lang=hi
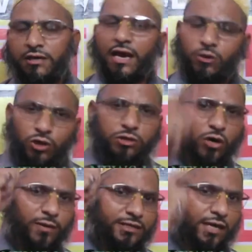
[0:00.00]
या खुद
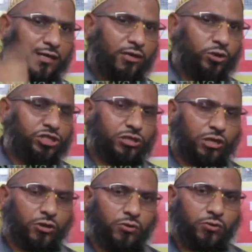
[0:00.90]
को बचाने की कोशिश
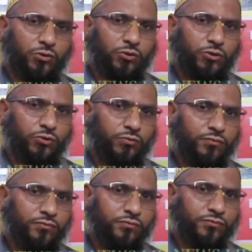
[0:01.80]
कर रहे हो
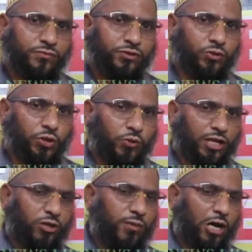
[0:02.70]
क्योंकि
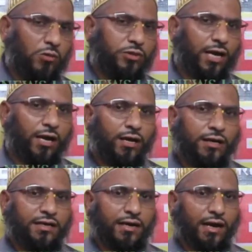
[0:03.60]
उन्हें तो मालूम था
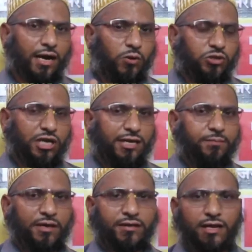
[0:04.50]
कि अरुण
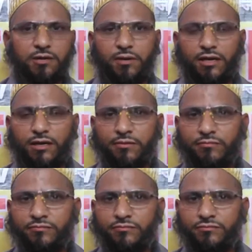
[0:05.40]
जानी पैसा नहीं भर रहे
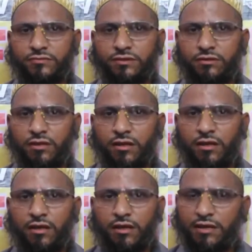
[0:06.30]

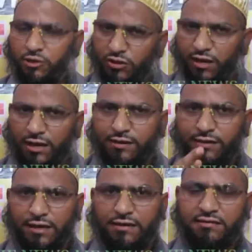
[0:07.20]
यह तो ऐसा ही
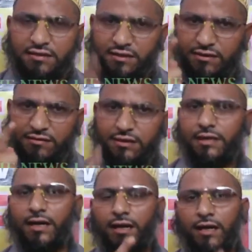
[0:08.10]
लगता है कि सीधे
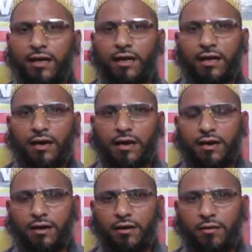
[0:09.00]
सीधे
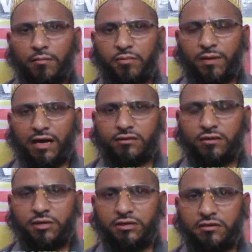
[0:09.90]
प्रभाग
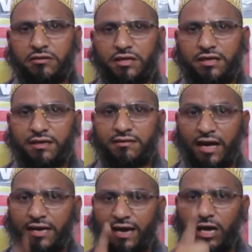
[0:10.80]
समिति सी के
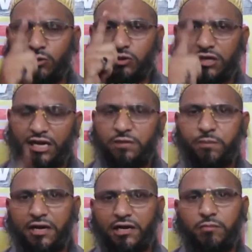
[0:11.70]
सहायक आयुक्त तो गणेश
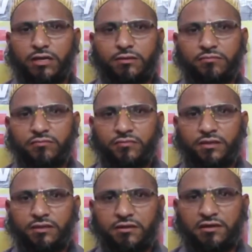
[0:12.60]
पाटिल भी
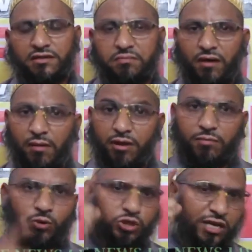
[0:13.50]
इस मामले
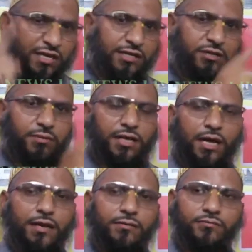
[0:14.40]
में उतने ही जिम्मेदार